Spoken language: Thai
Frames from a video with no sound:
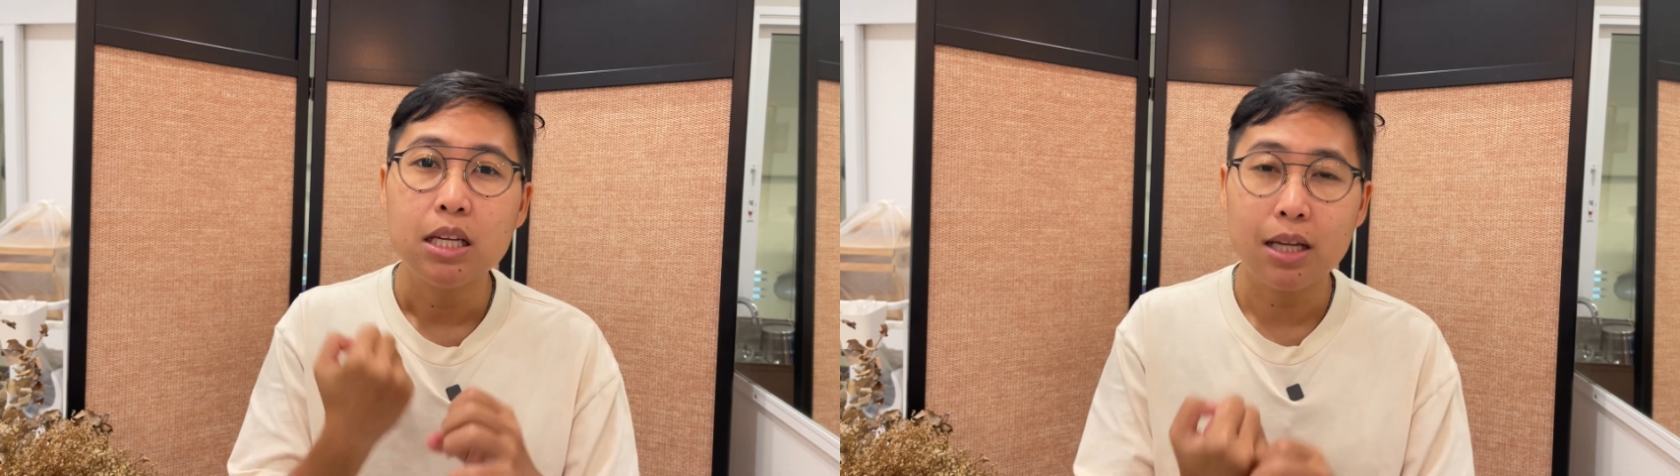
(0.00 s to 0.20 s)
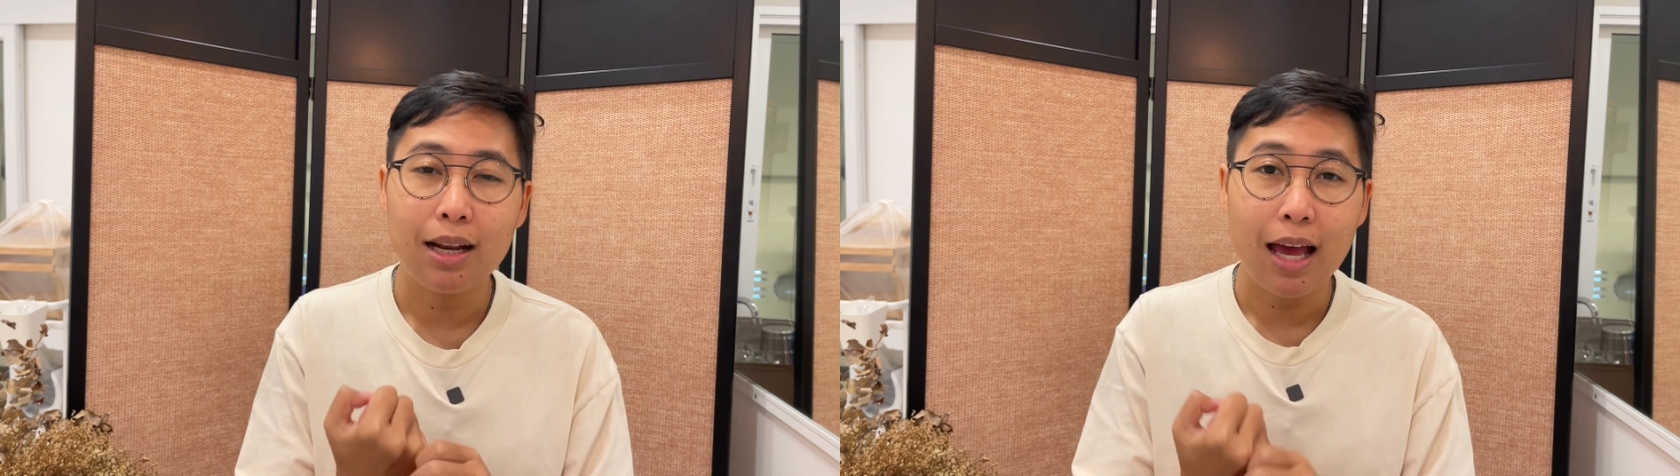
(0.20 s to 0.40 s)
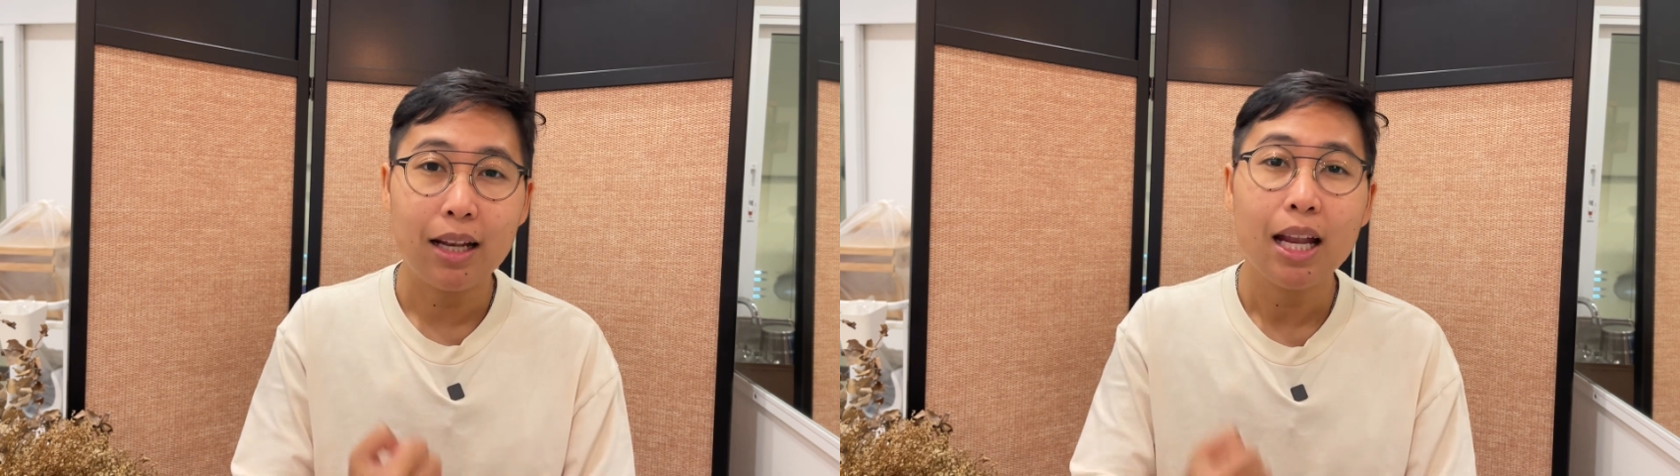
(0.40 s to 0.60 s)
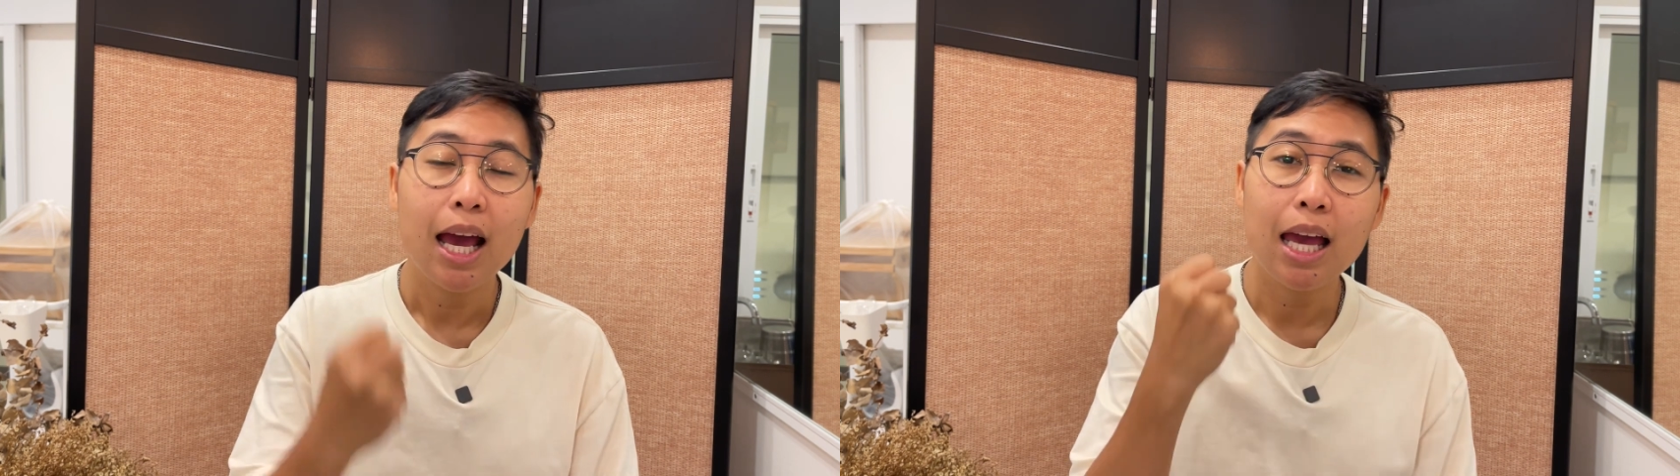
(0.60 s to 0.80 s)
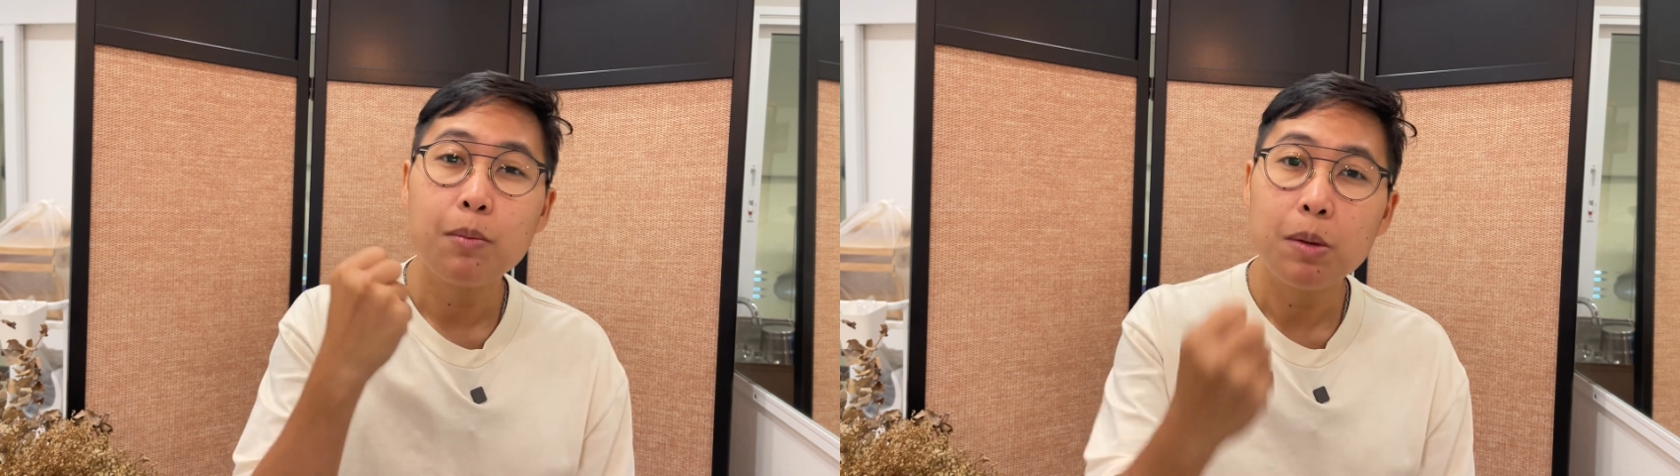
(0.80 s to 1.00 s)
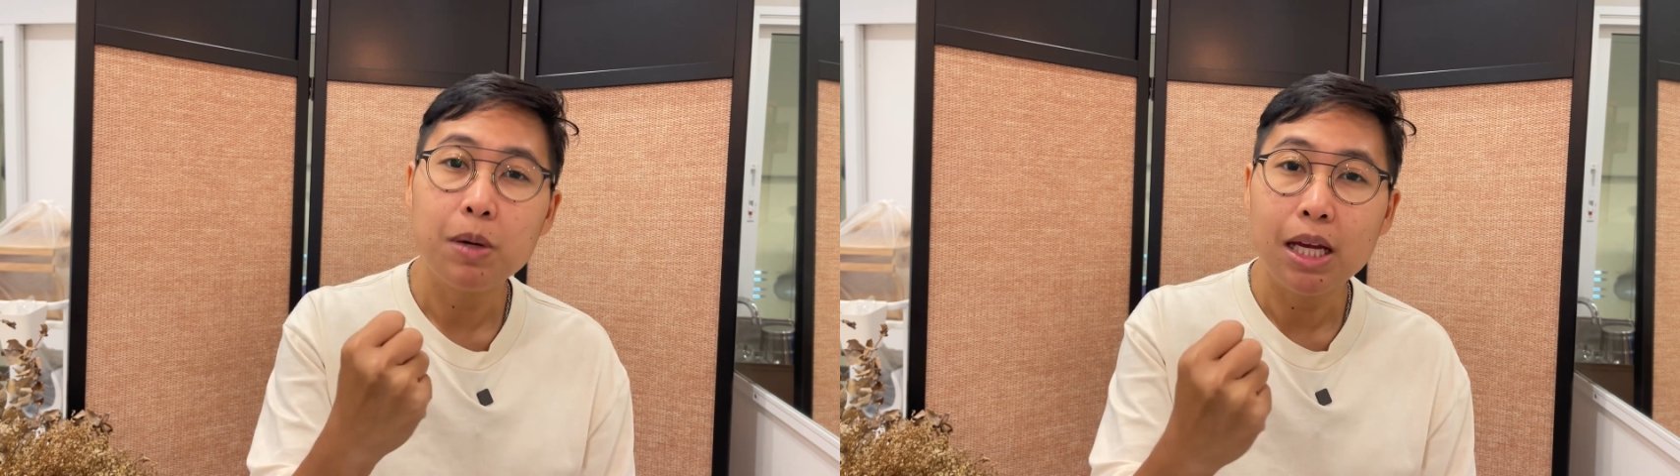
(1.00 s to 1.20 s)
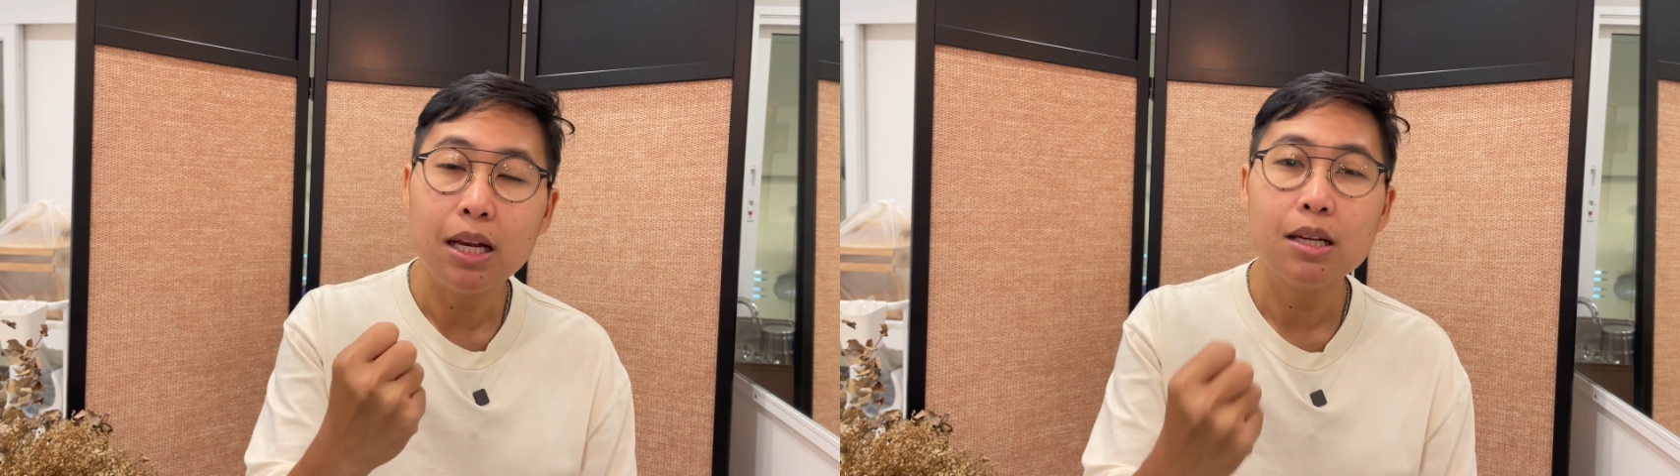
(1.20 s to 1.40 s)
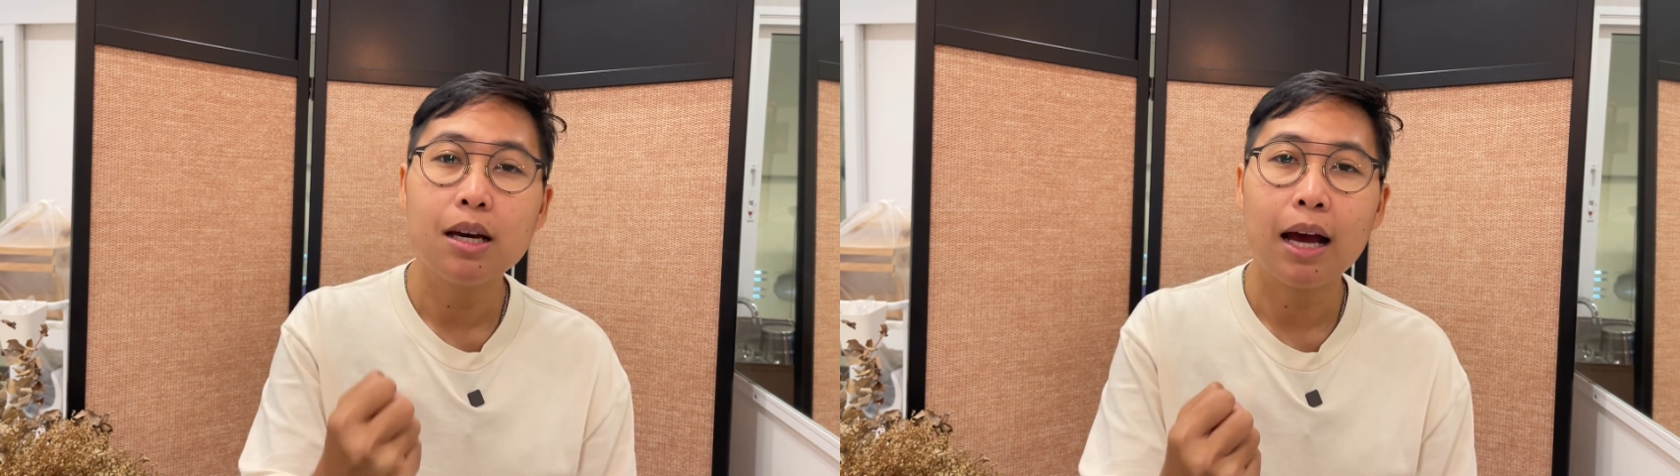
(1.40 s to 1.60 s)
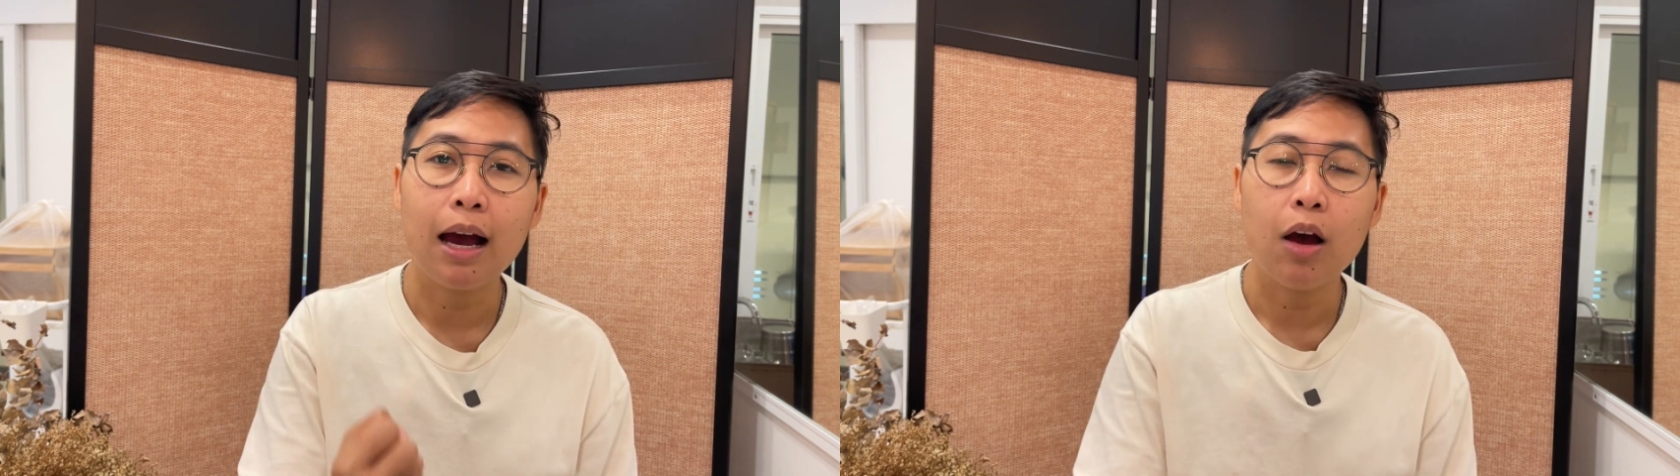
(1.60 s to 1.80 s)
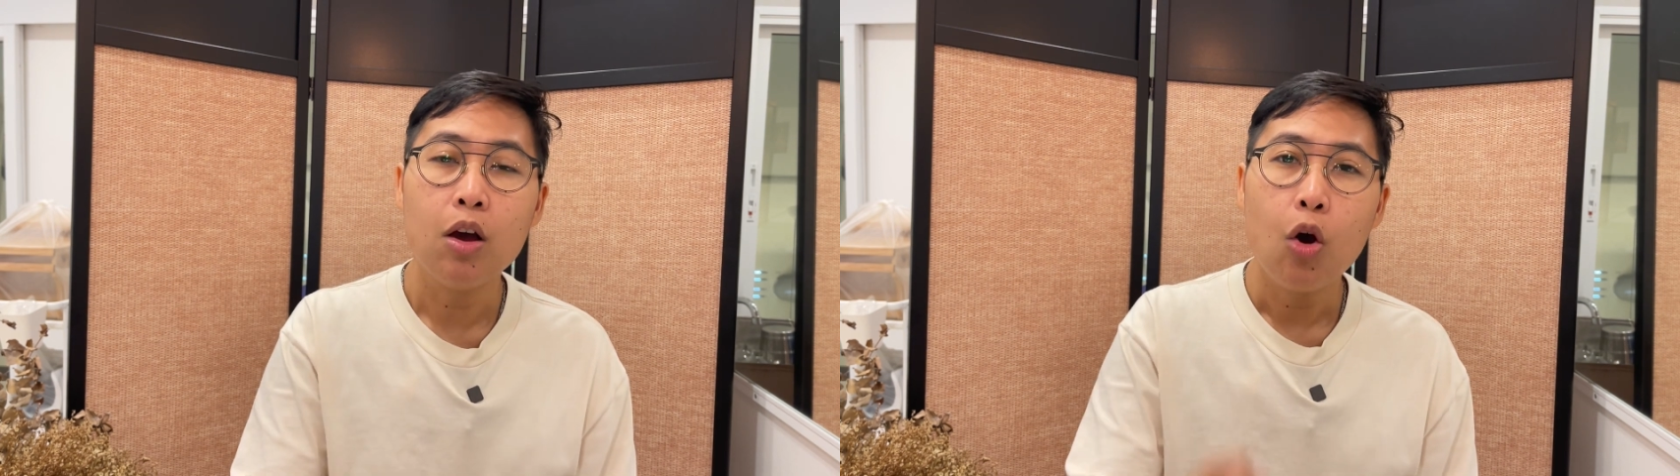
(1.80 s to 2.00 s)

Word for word: ฉะนั้นให้เพื่อนๆเลือกค่ะ